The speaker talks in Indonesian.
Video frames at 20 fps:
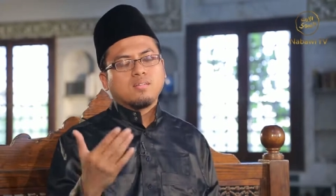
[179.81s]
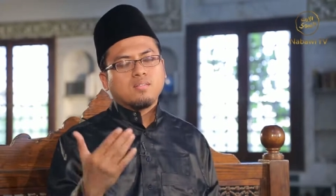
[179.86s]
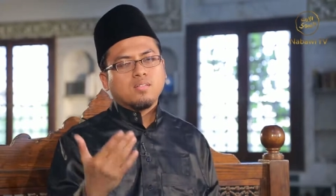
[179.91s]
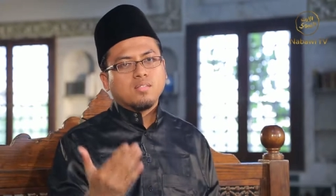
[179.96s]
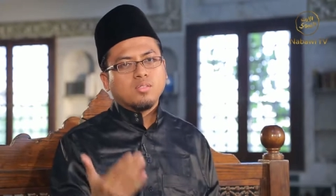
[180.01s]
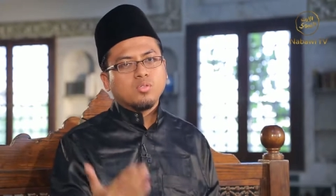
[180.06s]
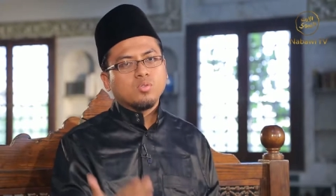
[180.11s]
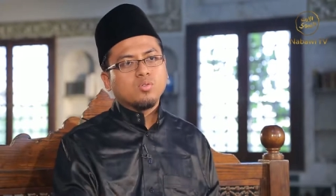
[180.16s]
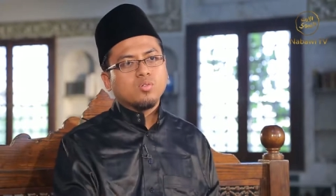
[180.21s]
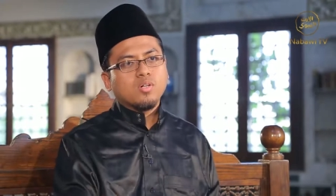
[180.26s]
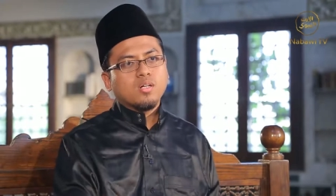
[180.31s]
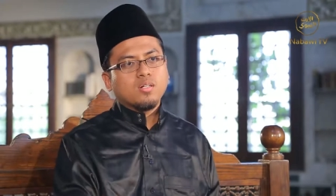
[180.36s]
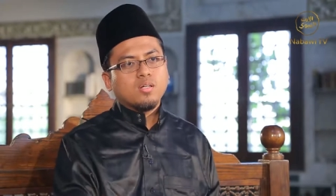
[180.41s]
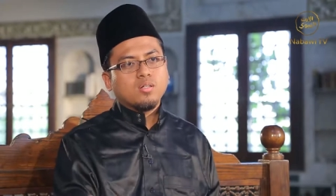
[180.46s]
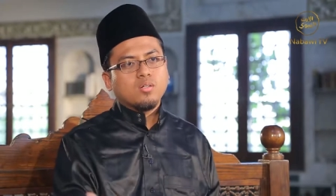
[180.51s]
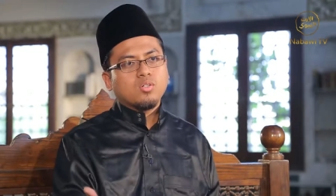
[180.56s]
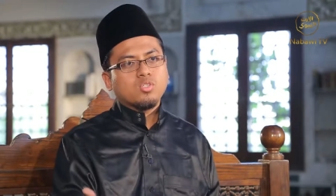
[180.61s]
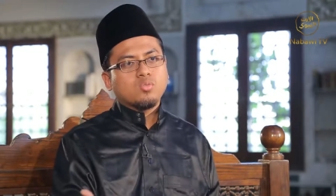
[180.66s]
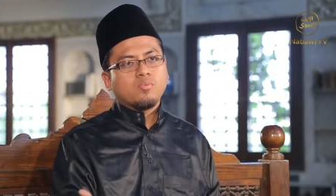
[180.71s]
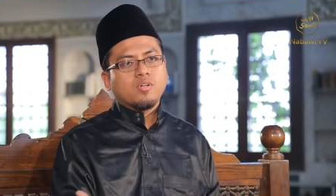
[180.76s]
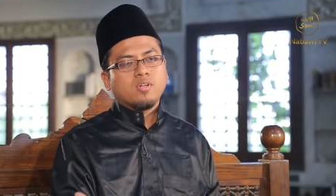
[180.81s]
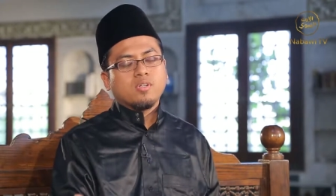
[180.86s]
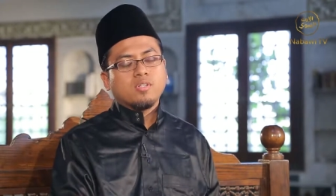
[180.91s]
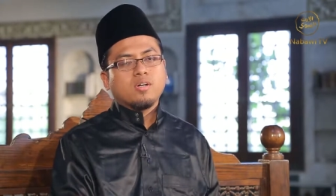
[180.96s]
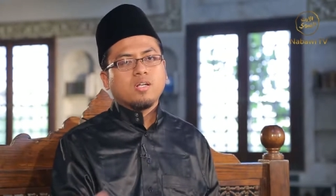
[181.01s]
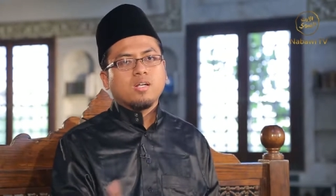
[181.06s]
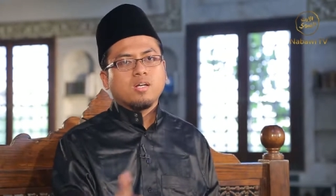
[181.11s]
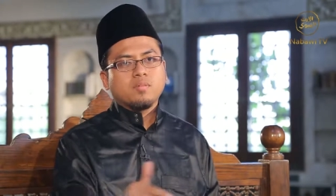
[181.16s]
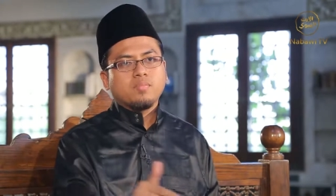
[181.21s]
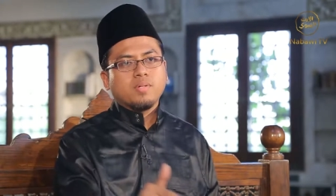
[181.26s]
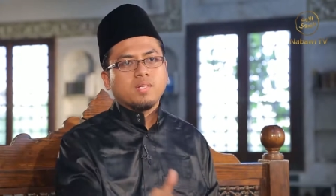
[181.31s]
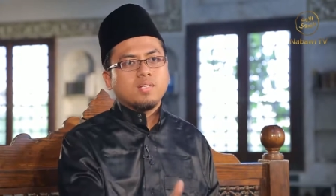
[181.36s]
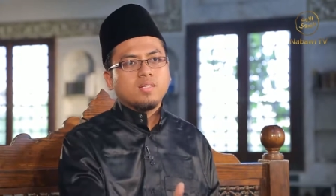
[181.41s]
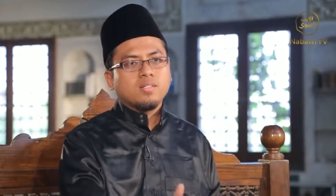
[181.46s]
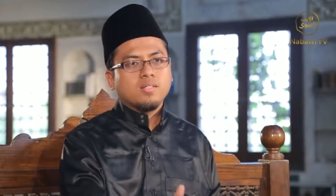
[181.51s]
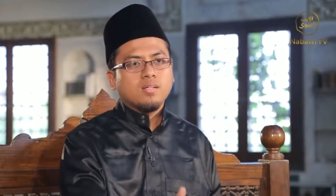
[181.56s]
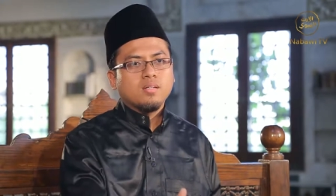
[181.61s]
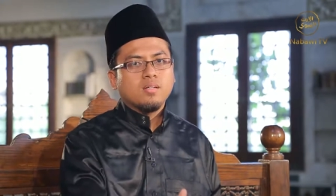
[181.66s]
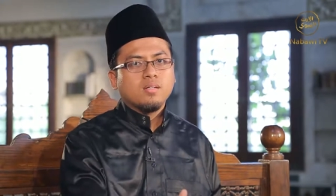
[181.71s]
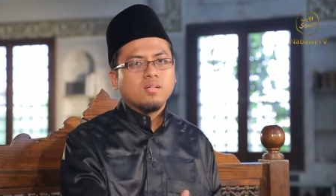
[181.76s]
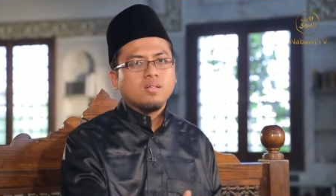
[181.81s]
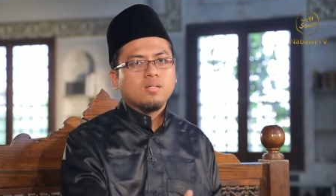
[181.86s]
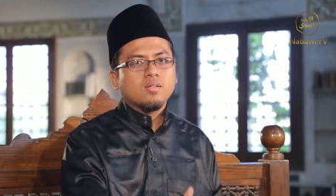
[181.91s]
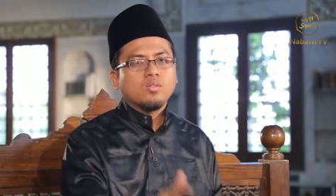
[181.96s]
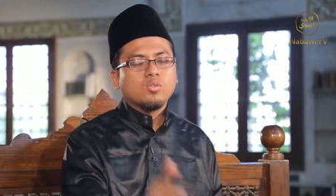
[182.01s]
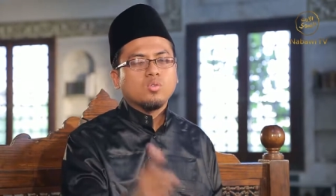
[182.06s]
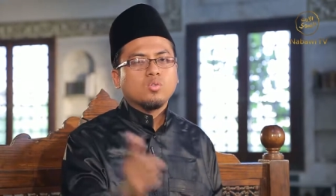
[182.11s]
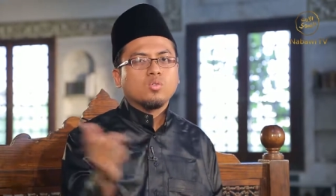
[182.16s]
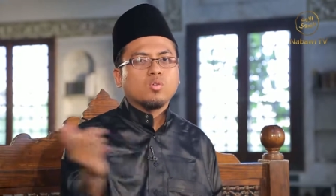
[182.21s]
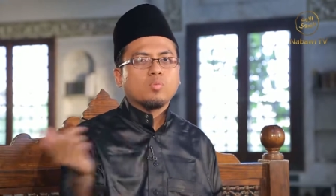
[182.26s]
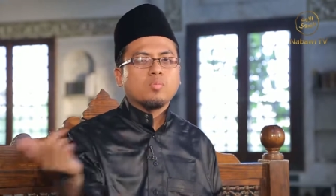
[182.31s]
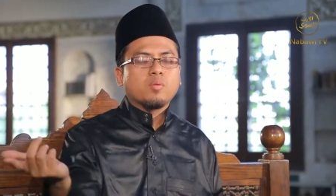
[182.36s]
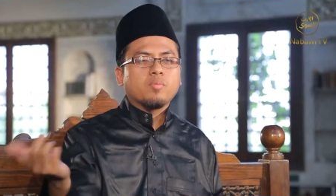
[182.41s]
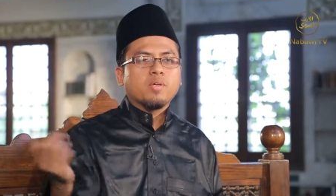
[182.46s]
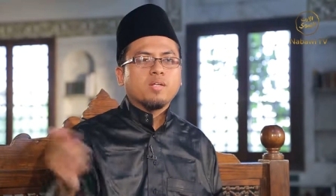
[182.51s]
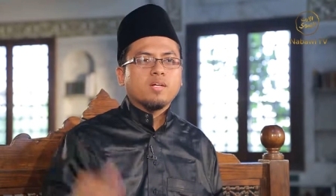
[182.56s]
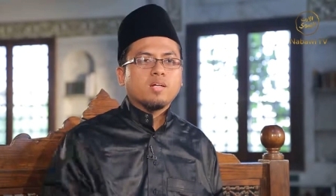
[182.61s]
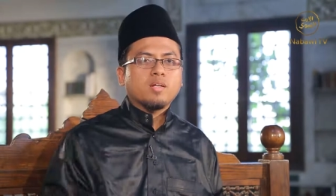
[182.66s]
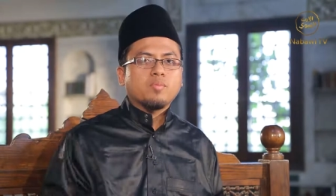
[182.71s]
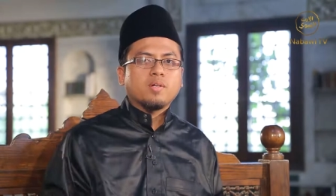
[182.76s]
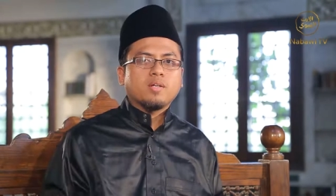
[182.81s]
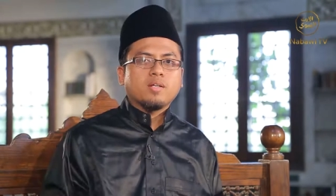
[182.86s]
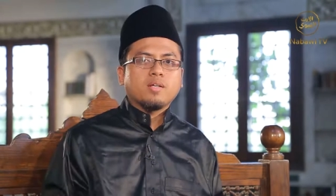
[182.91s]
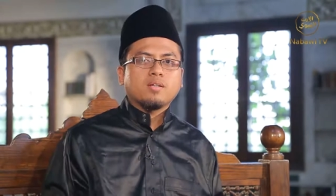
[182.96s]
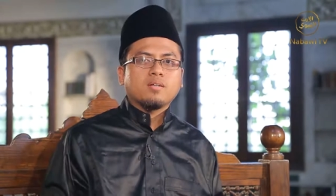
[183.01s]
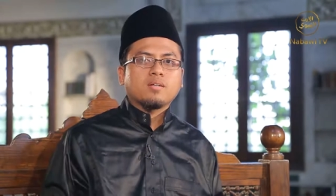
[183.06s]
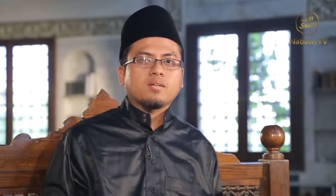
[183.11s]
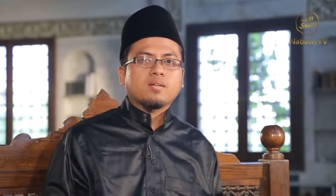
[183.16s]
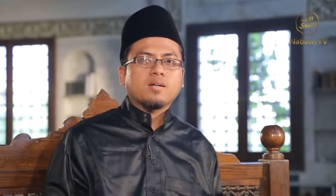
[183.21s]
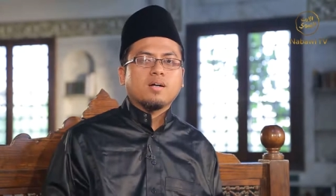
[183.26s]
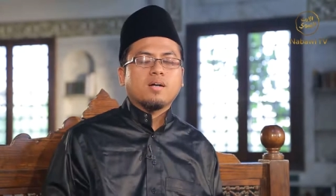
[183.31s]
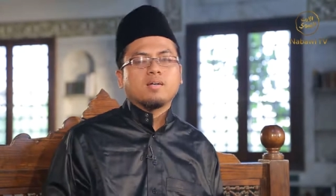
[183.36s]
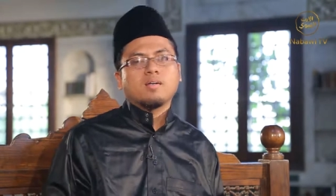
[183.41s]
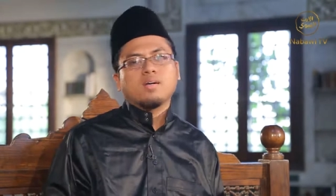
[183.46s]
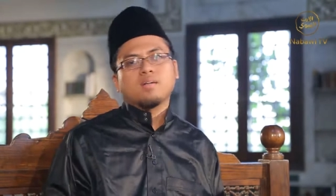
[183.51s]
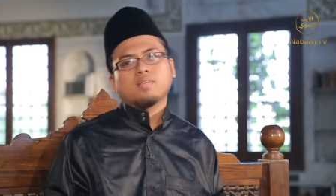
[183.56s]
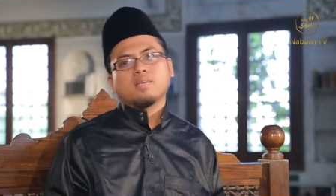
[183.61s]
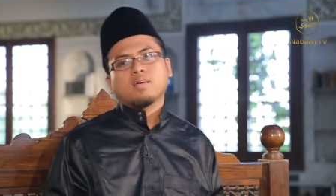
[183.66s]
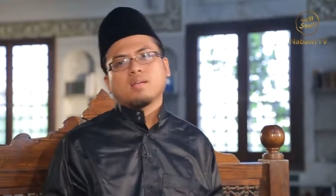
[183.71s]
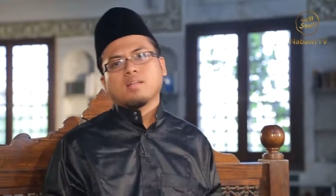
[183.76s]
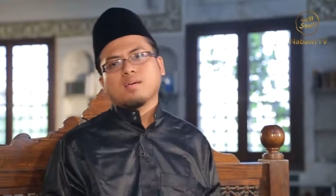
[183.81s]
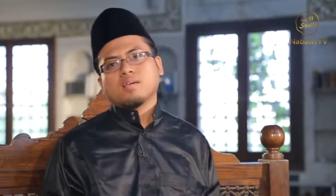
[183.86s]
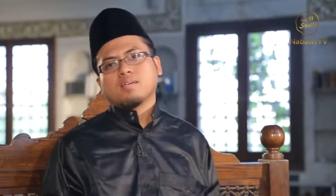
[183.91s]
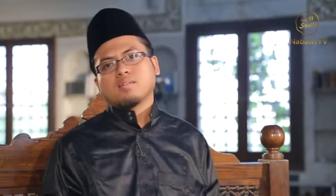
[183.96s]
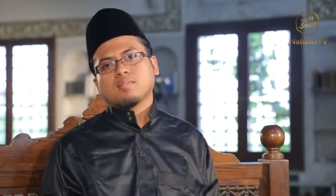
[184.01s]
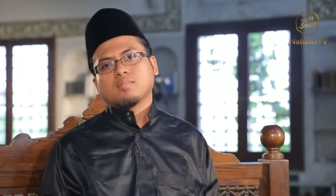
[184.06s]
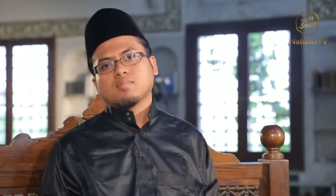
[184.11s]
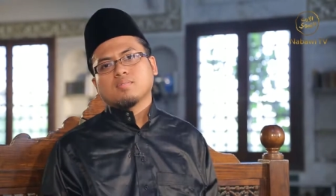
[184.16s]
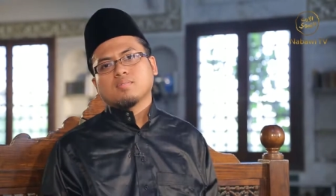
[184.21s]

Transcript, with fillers: ditentukan Allah Subhanahu wa taala kepadanya untuk berpindah kepada keadaan yang lain.